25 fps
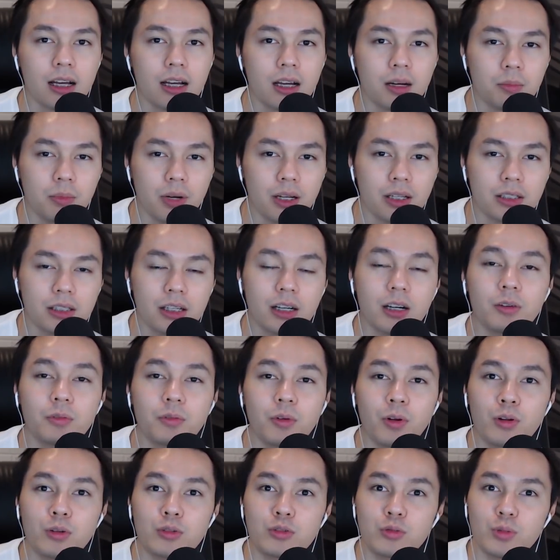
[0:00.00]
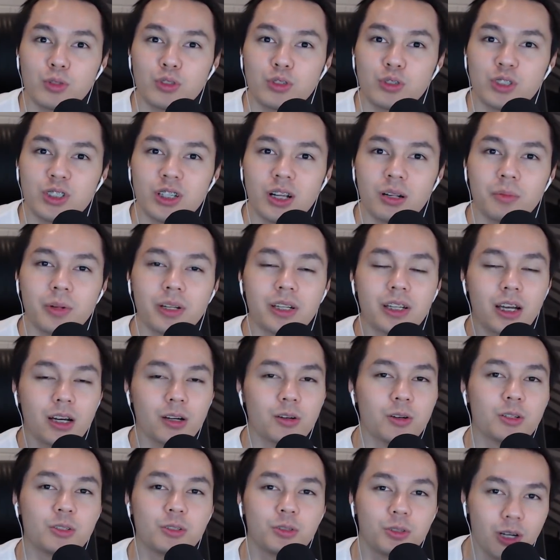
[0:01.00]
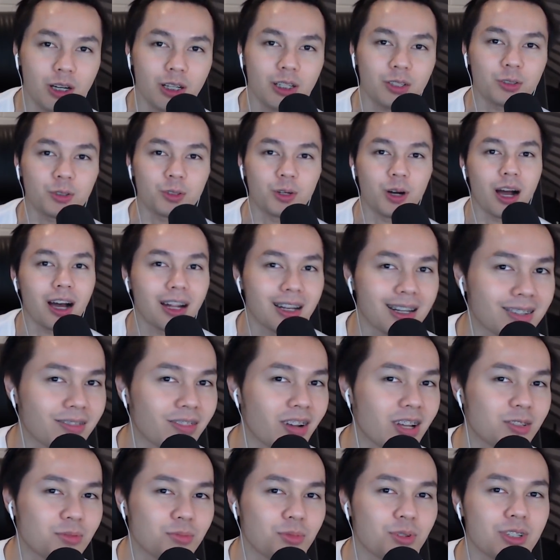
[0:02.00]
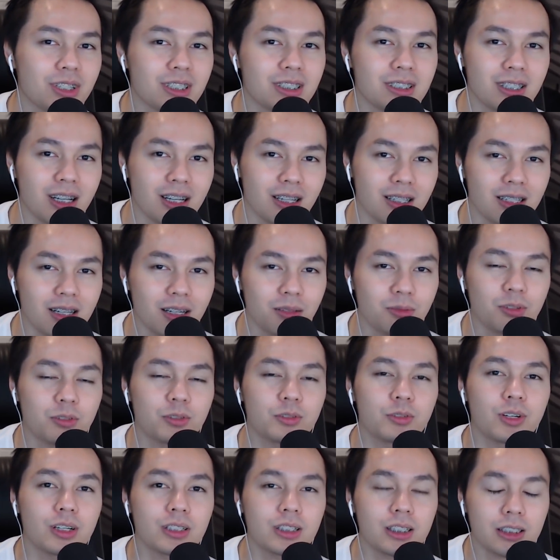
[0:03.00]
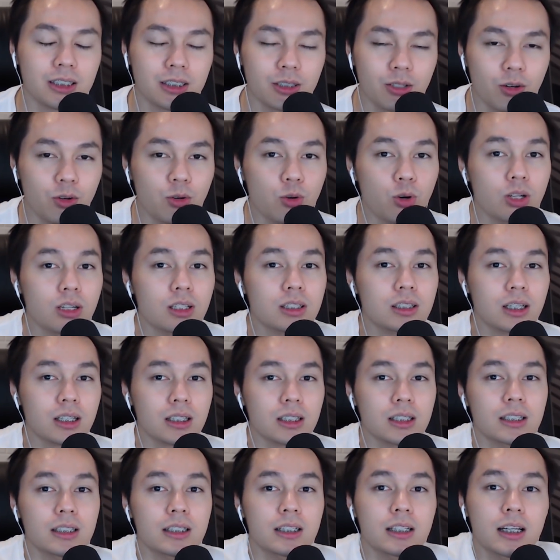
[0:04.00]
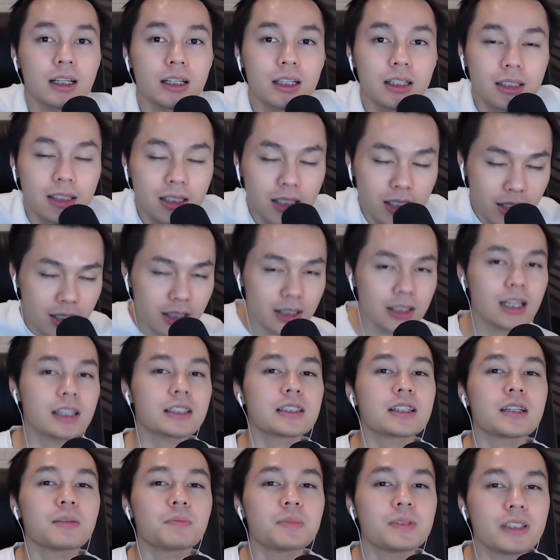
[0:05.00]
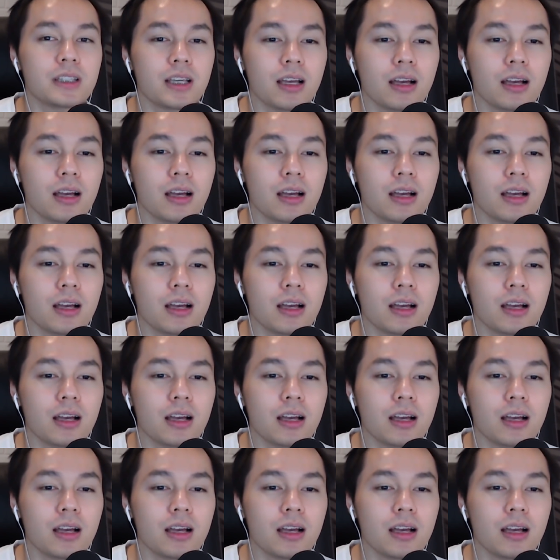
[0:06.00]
alangkah baiknya ngefollow semua sosial media gue juga itu. Ada Facebook, Instagram dan juga TikTok gue letak di link, di link deskripsi